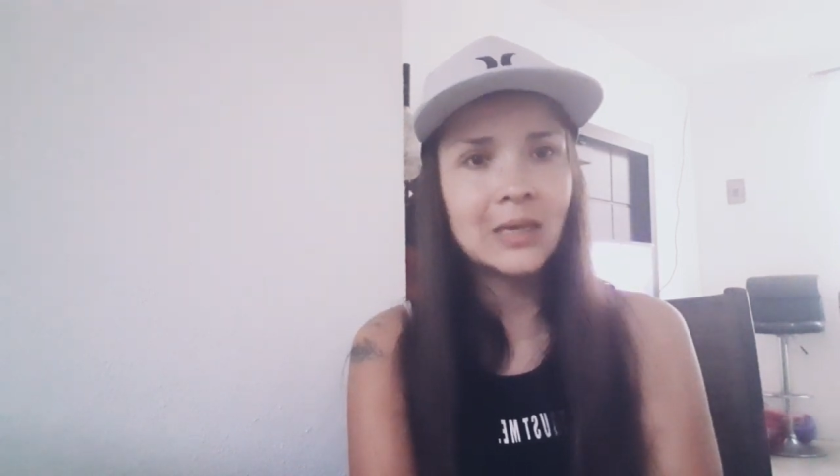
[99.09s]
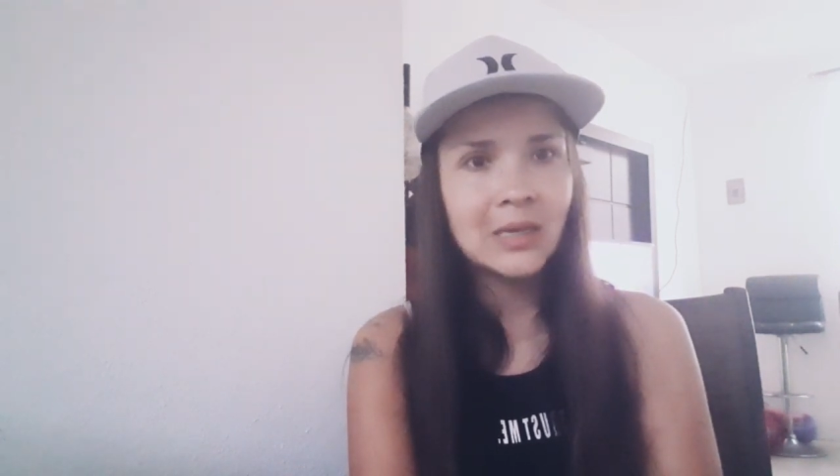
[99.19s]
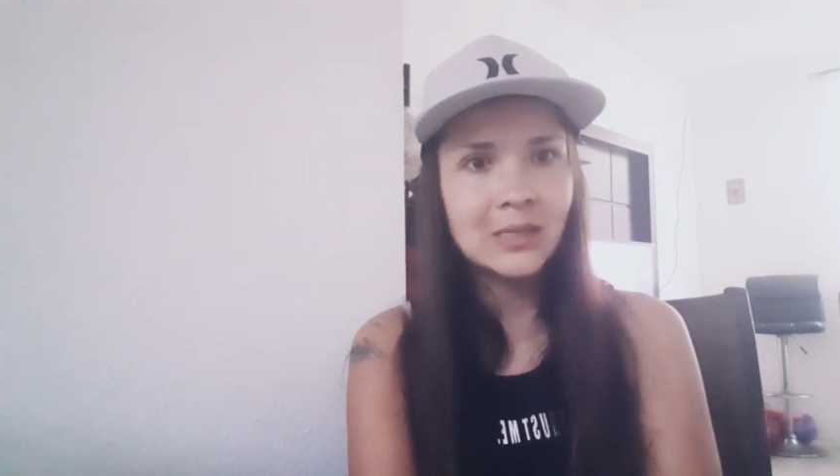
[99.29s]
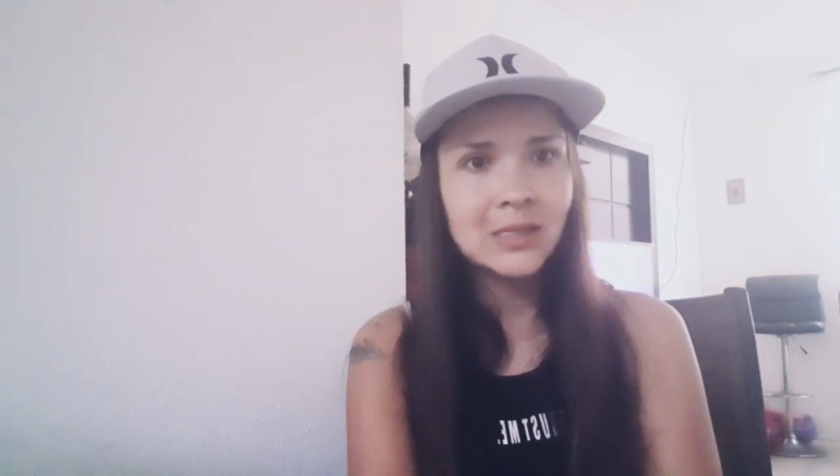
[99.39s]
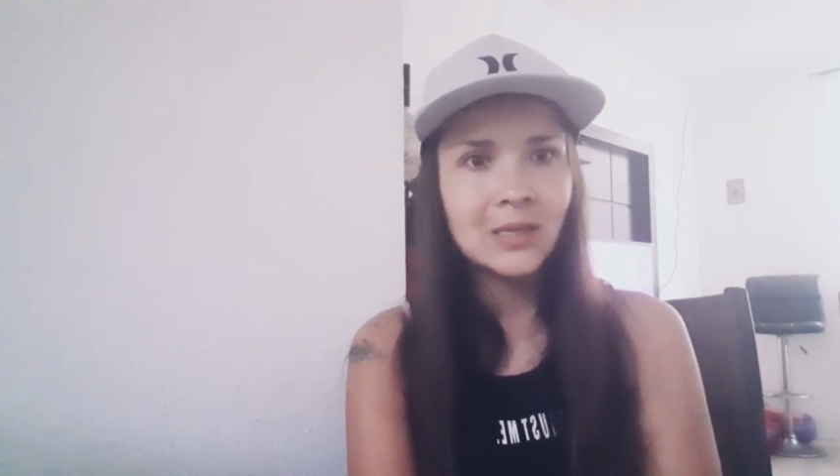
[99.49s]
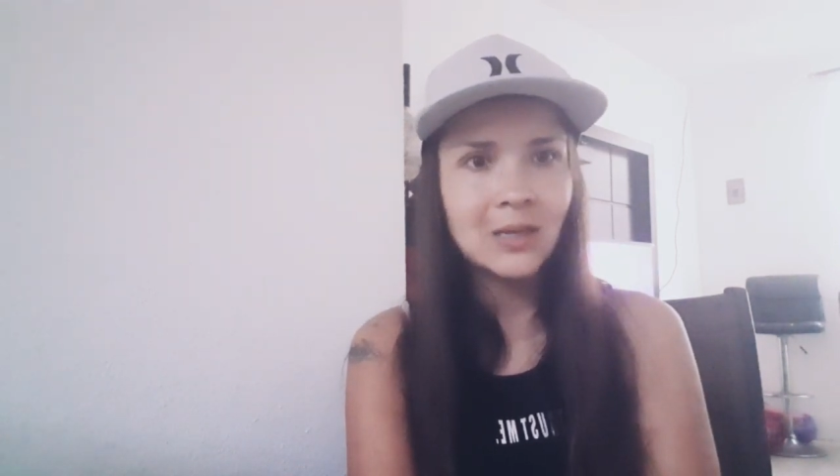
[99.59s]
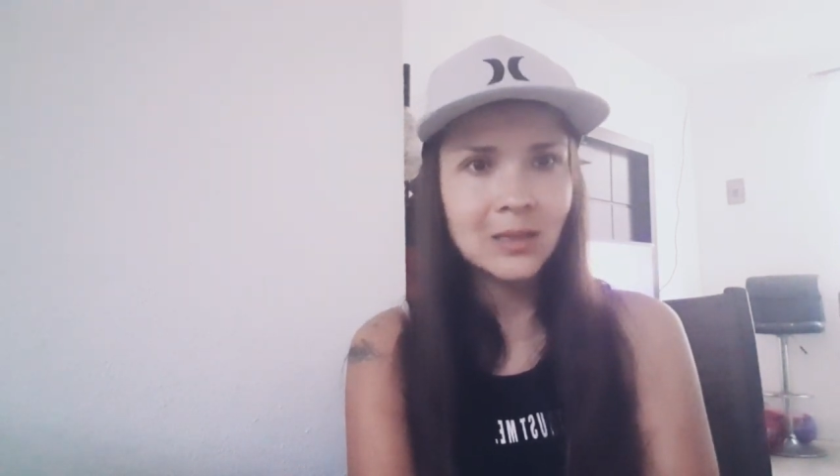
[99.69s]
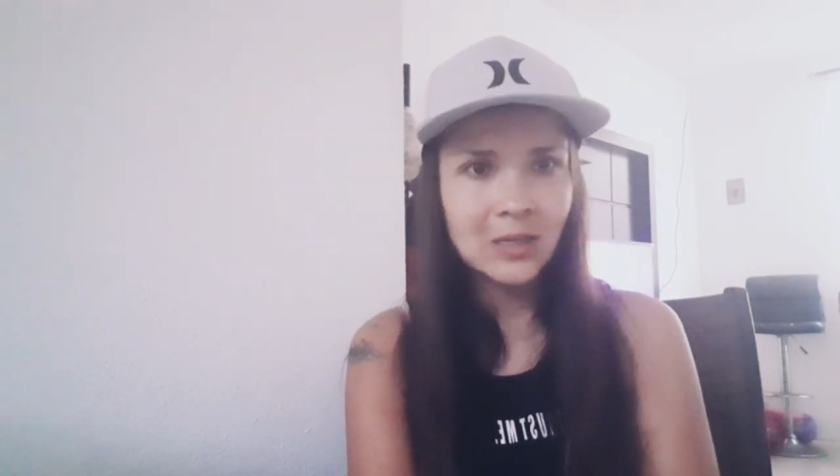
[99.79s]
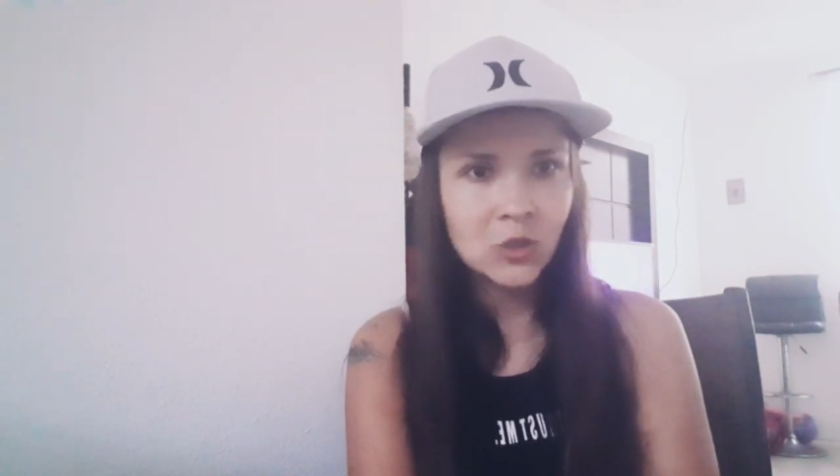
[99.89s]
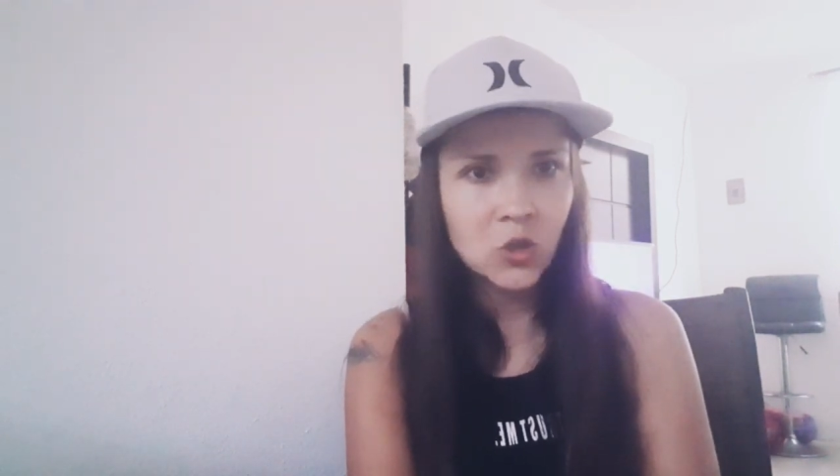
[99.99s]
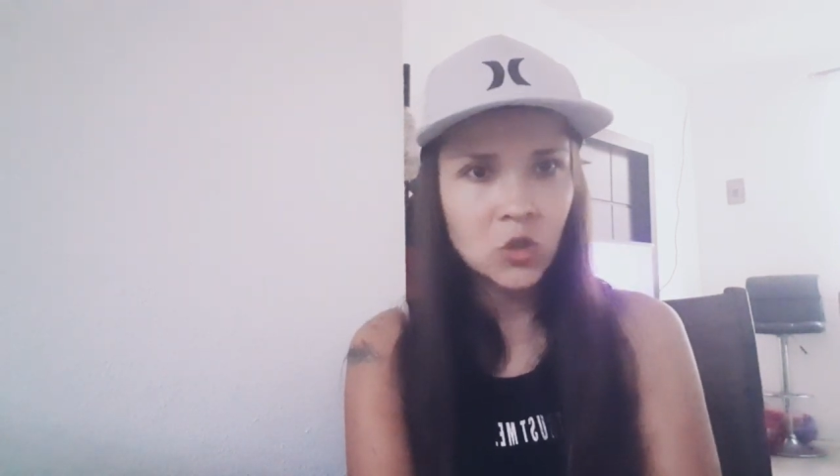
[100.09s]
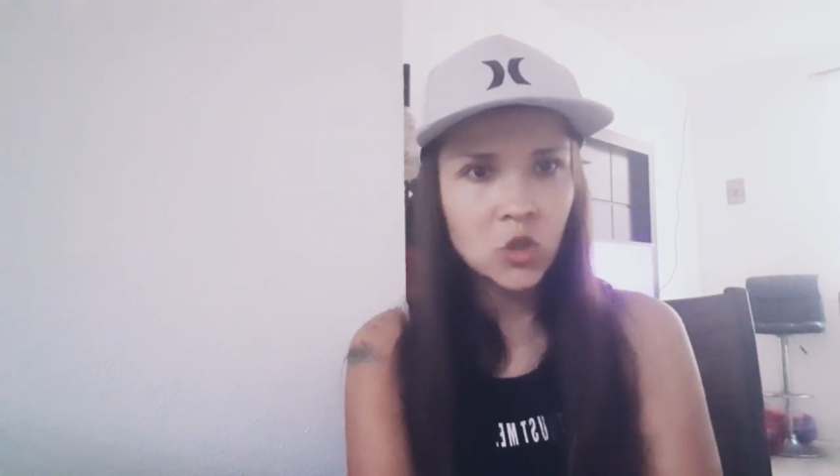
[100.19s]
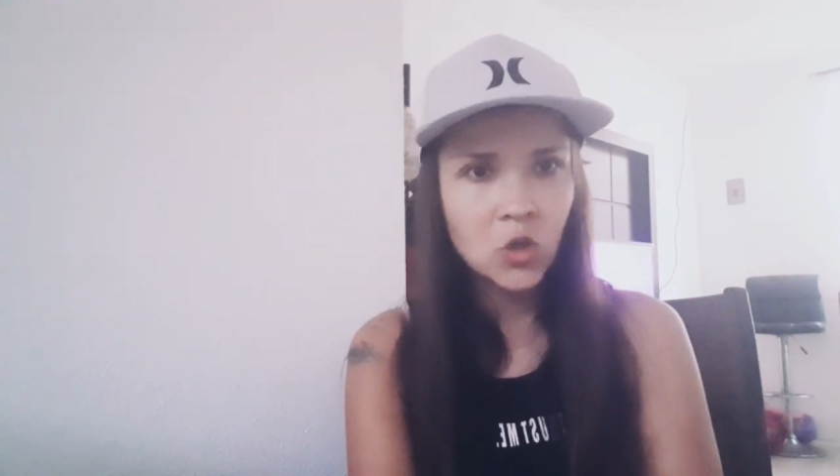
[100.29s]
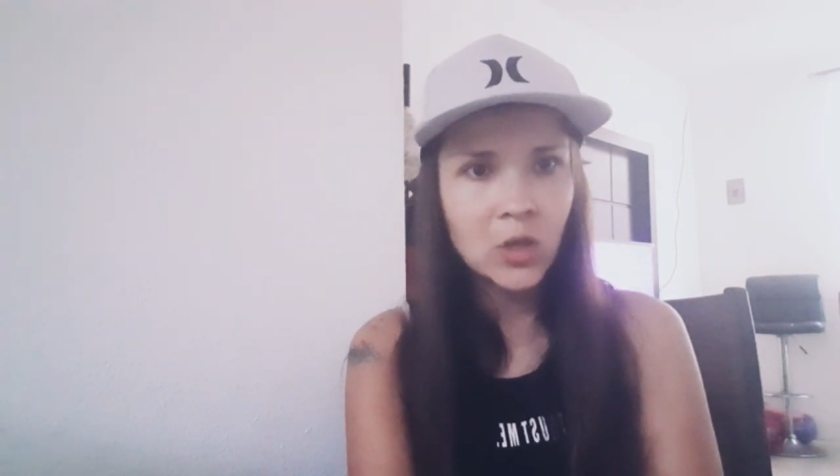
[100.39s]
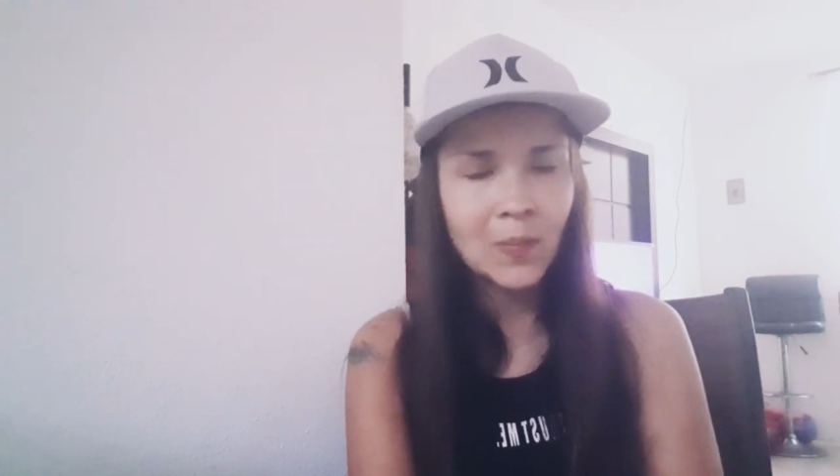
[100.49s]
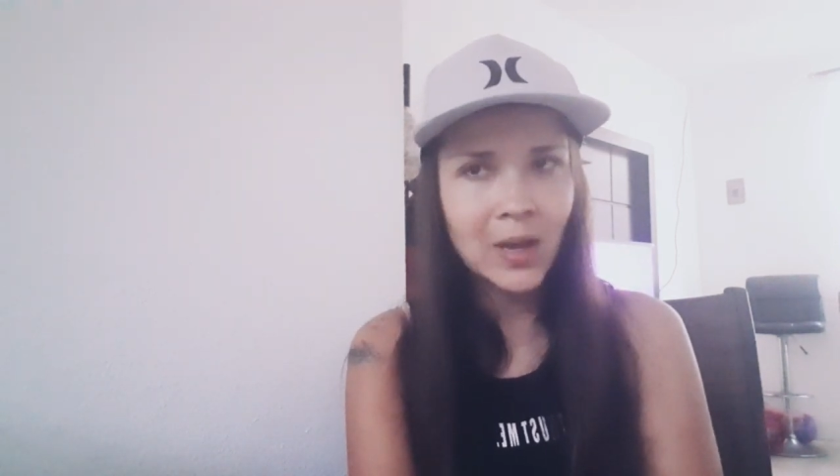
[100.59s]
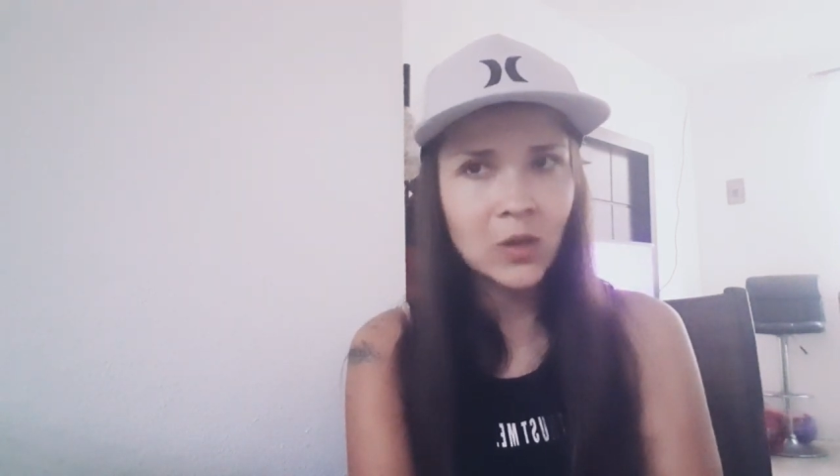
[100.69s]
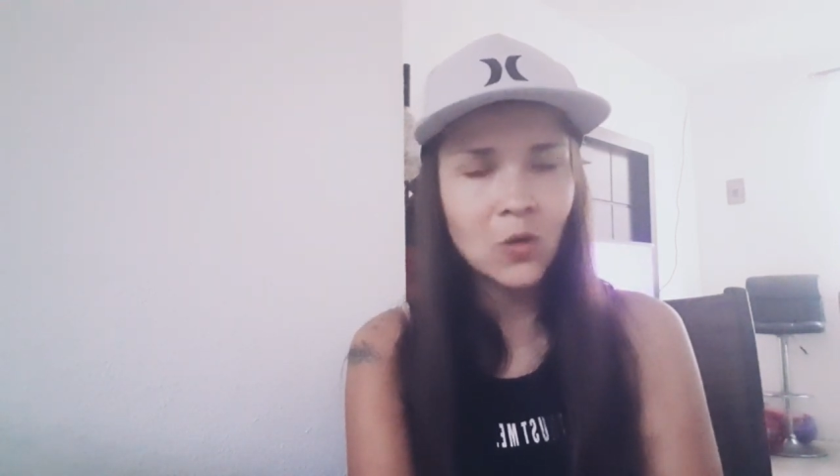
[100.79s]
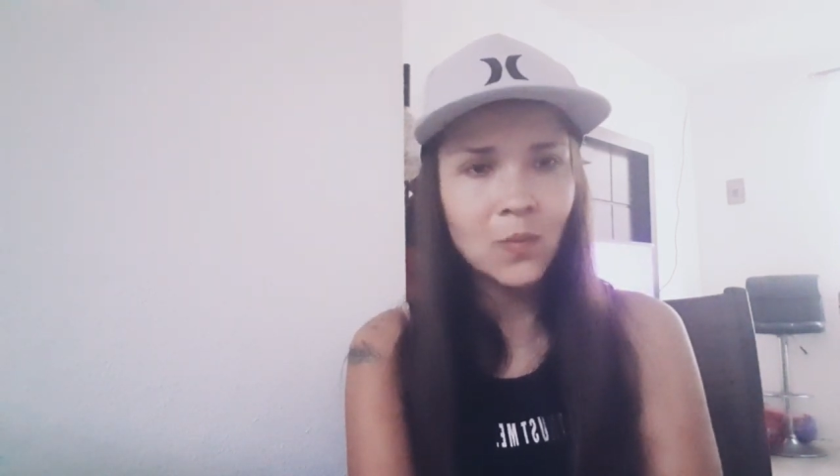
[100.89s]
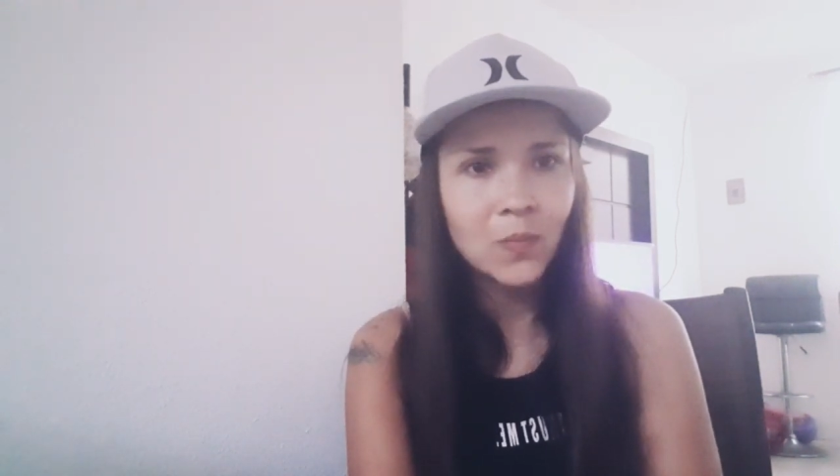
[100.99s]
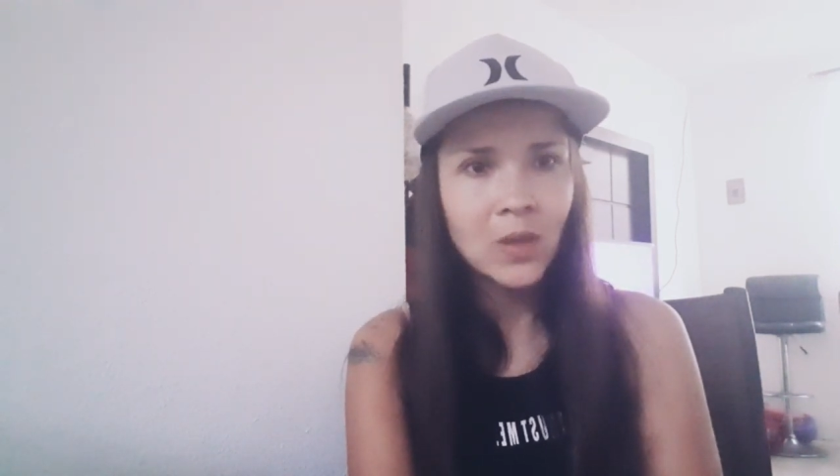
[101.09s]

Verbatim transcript: 15 y el 18 de mayo